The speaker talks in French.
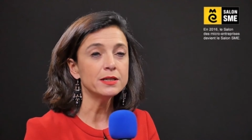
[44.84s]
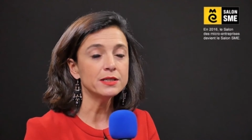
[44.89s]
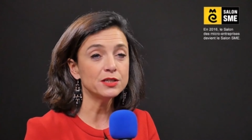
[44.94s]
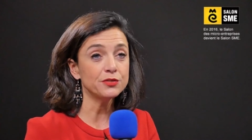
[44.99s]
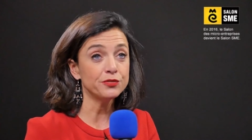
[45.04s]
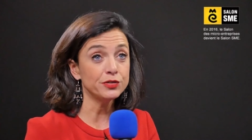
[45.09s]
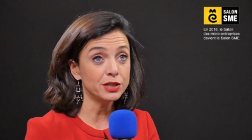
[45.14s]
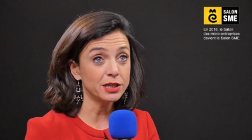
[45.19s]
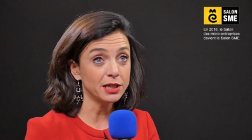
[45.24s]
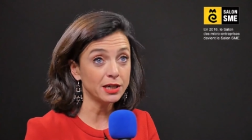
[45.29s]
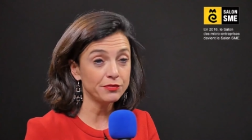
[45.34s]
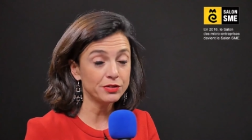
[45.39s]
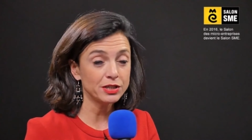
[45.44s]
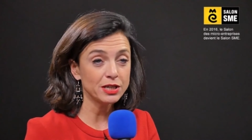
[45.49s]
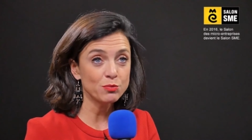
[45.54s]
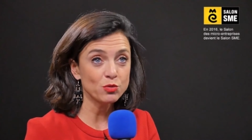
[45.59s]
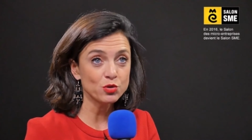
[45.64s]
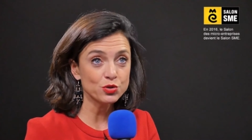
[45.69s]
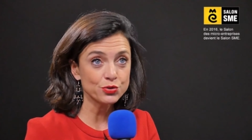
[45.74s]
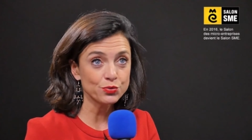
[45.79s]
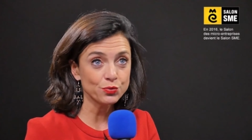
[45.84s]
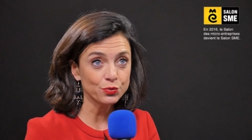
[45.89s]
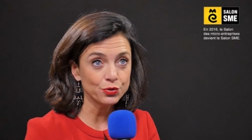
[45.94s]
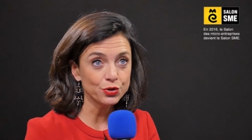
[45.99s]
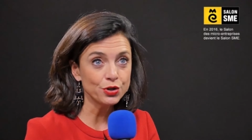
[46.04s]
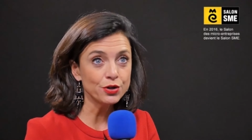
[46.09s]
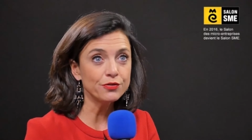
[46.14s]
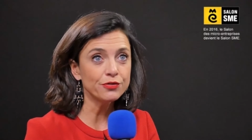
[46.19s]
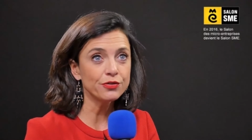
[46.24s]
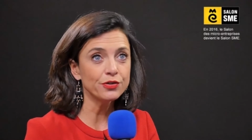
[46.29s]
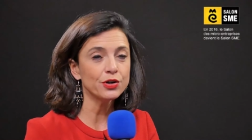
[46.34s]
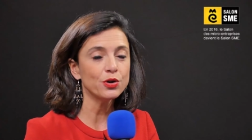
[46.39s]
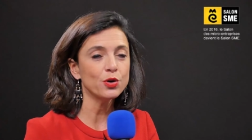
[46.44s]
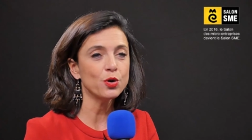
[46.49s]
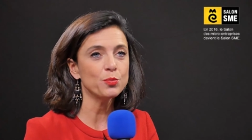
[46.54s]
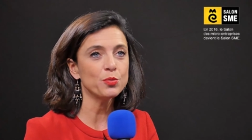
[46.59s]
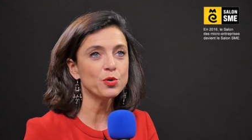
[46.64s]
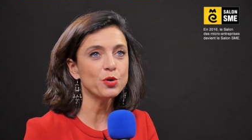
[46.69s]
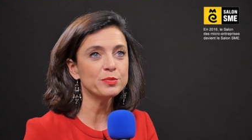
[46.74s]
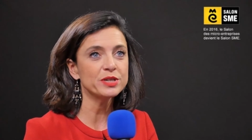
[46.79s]
définir évidemment son offre
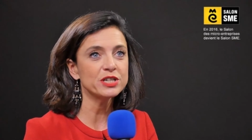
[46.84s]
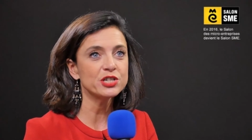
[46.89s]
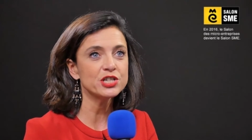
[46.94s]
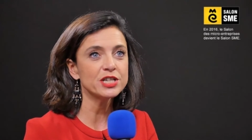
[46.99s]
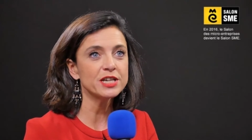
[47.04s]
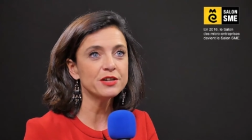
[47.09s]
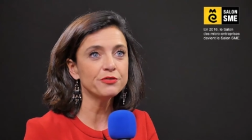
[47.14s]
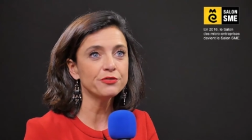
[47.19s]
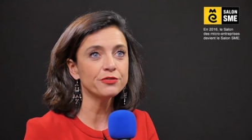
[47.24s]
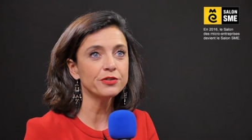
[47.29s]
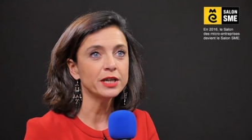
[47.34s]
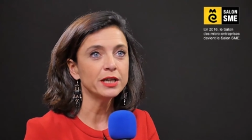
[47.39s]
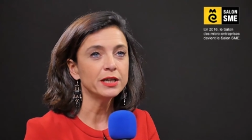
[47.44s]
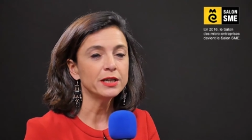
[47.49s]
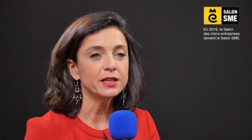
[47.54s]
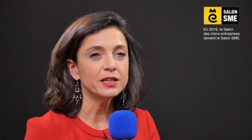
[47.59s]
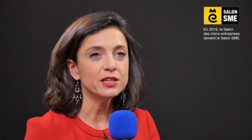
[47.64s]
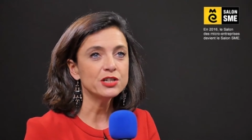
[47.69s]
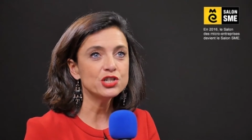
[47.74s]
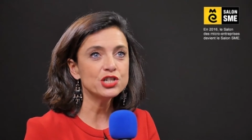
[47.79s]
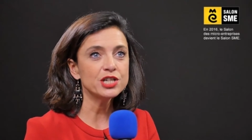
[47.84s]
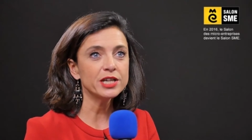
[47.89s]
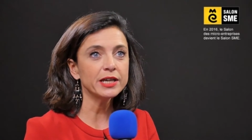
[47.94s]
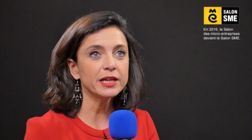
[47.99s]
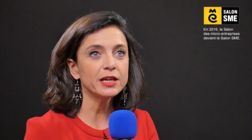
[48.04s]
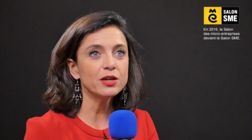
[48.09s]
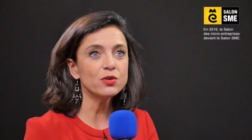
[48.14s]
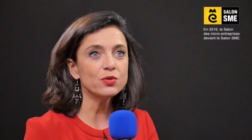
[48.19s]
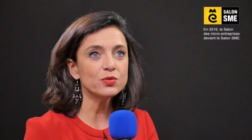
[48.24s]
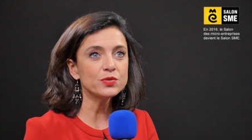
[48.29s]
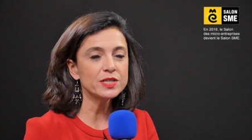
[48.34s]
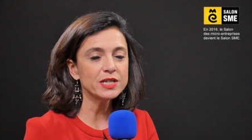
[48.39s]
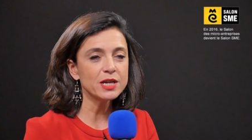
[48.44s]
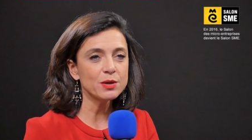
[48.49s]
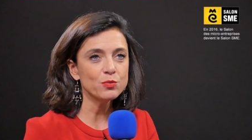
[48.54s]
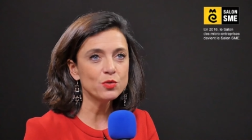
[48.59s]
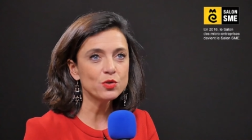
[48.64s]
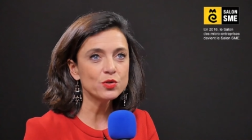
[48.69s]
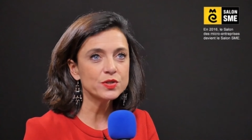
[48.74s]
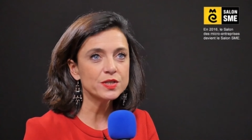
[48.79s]
en premier chef, gérer
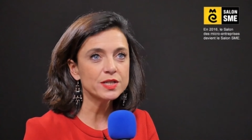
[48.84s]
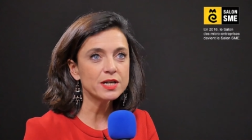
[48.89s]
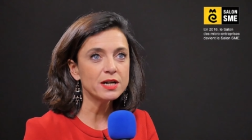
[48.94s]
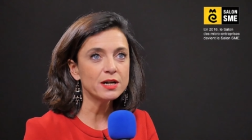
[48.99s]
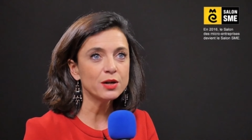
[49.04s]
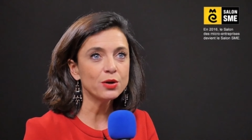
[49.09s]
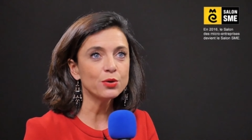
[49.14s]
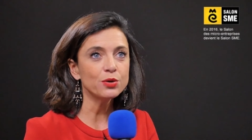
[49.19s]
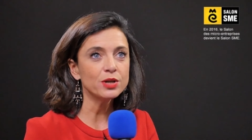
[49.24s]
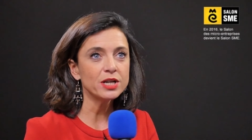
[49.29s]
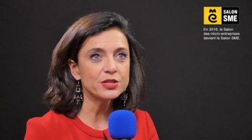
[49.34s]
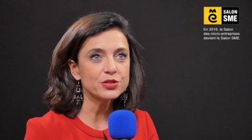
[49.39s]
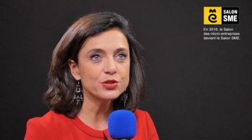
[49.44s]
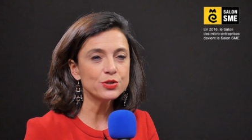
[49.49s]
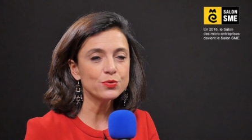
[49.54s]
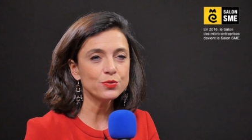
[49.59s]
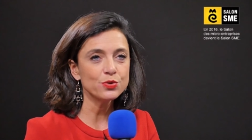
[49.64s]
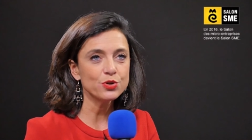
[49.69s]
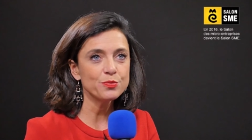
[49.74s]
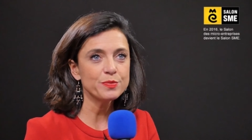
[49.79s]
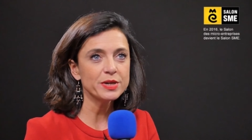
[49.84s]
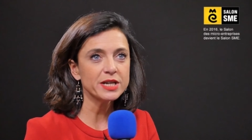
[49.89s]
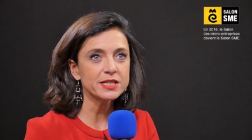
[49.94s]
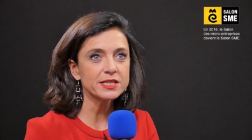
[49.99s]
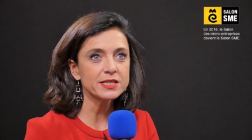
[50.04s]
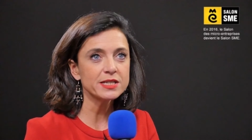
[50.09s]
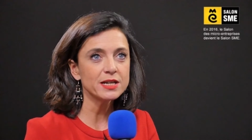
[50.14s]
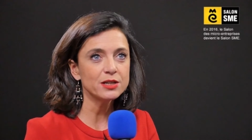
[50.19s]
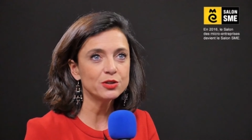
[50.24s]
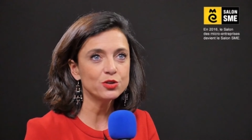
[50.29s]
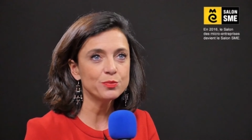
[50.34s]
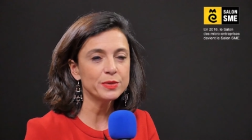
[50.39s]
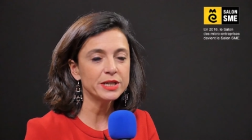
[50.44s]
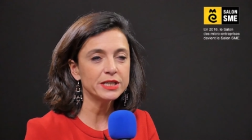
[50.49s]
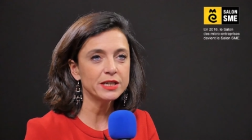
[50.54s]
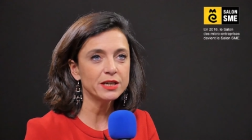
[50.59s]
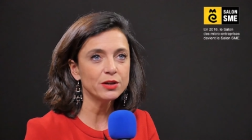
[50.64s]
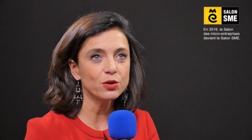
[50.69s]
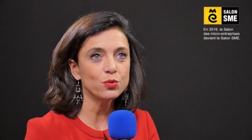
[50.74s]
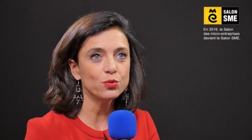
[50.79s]
entièrement sa relation commerciale de
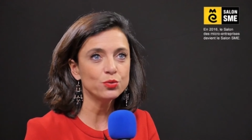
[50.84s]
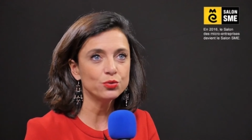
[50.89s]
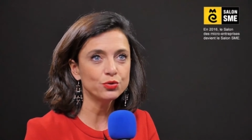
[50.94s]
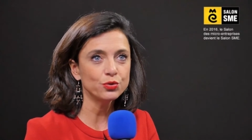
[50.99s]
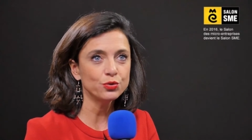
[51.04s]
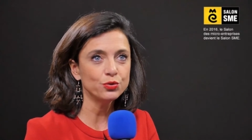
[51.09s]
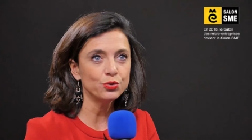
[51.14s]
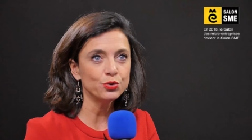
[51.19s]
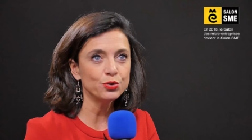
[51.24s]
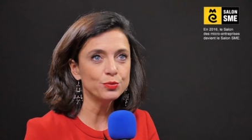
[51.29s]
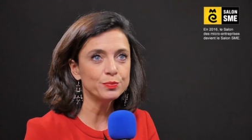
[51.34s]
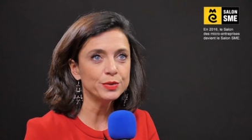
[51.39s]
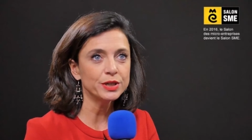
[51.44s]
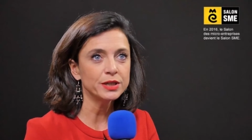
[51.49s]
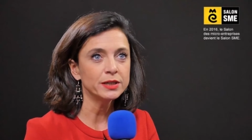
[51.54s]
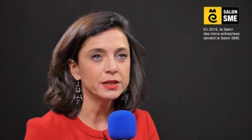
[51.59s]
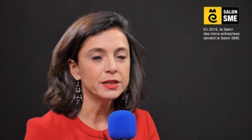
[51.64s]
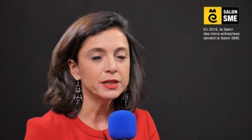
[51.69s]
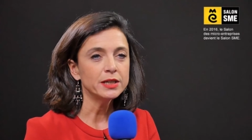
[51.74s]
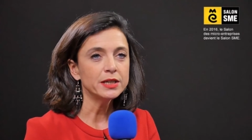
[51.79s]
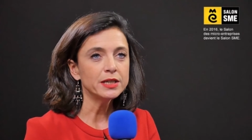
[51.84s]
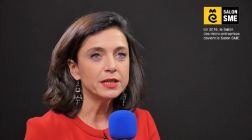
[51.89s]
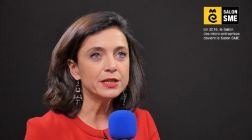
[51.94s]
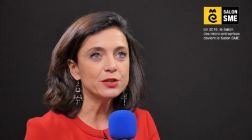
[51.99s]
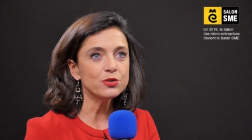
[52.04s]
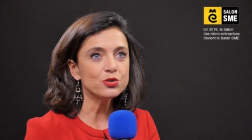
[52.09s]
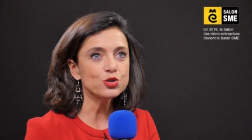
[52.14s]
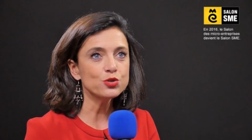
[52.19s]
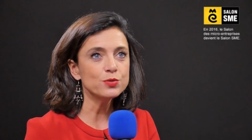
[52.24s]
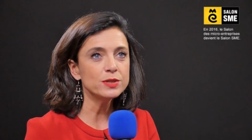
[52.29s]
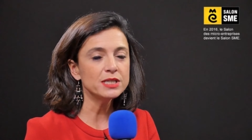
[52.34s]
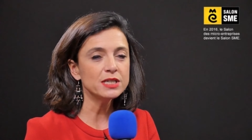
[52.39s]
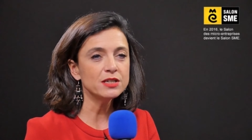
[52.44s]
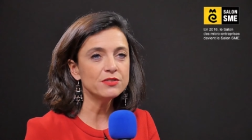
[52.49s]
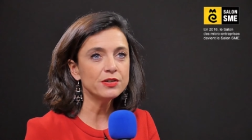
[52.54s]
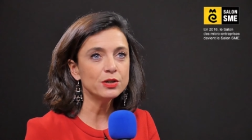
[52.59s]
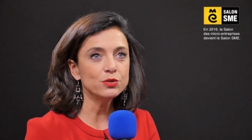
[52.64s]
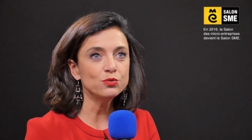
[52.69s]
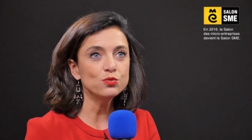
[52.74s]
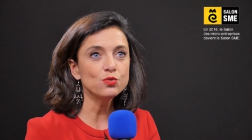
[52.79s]
manière autonome et ensuite
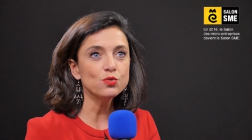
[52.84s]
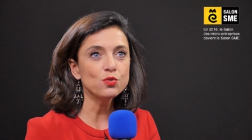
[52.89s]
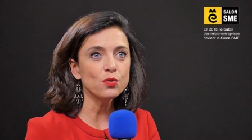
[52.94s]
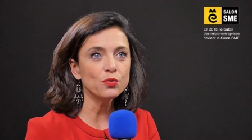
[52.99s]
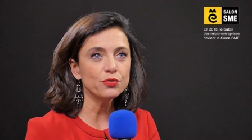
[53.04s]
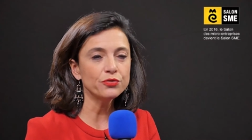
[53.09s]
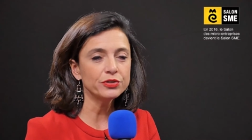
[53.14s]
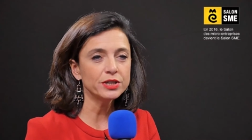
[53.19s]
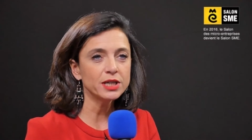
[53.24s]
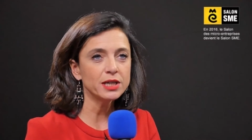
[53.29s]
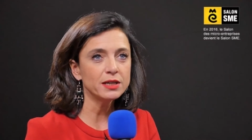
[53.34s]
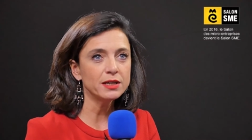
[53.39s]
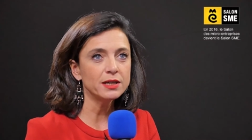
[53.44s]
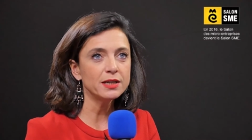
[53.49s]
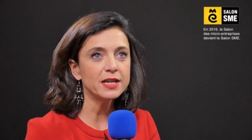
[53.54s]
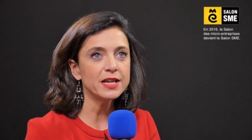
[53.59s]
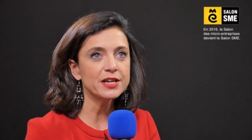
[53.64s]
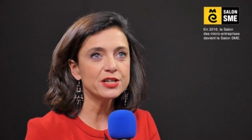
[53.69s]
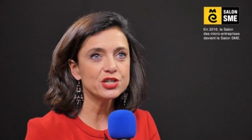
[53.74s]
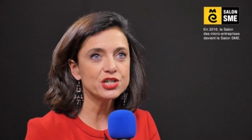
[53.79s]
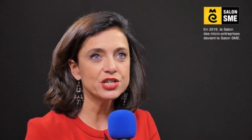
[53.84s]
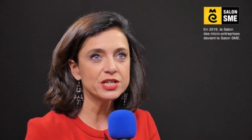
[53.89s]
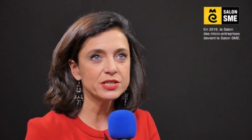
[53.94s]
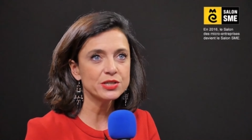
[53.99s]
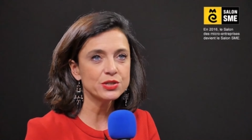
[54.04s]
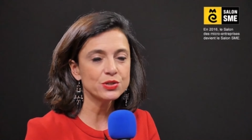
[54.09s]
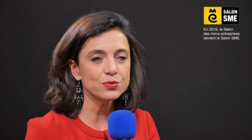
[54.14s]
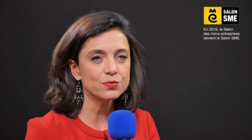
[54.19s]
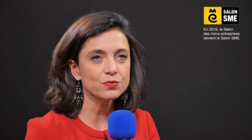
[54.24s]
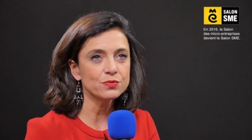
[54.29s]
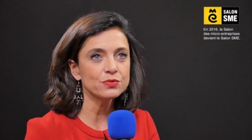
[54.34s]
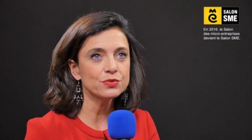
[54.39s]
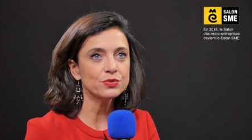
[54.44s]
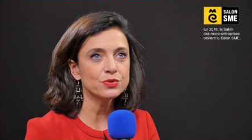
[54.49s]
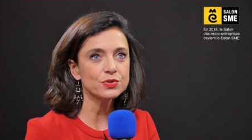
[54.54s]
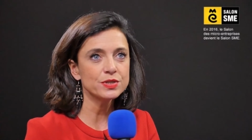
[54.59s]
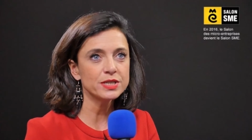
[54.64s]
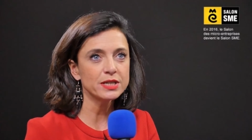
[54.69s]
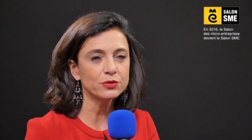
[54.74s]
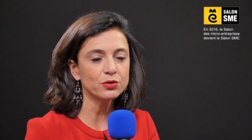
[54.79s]
qui va nous confier la gestion
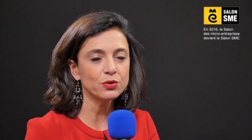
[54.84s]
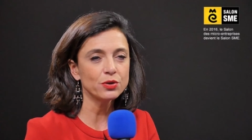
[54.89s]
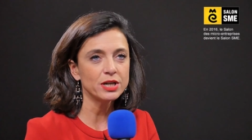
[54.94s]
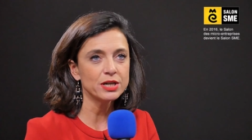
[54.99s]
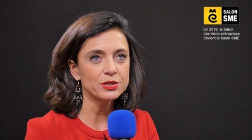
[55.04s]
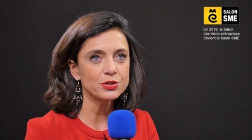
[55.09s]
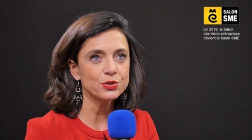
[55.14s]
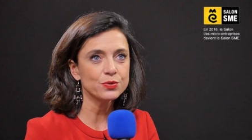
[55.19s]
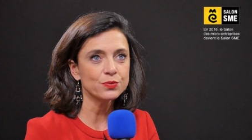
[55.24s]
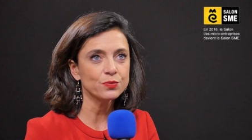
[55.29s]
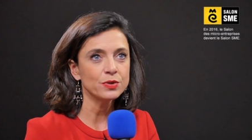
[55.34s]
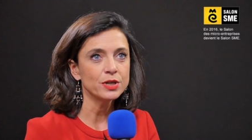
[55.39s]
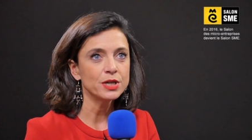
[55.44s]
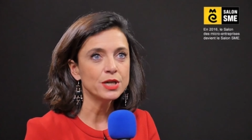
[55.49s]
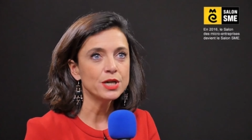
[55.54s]
de cette relation.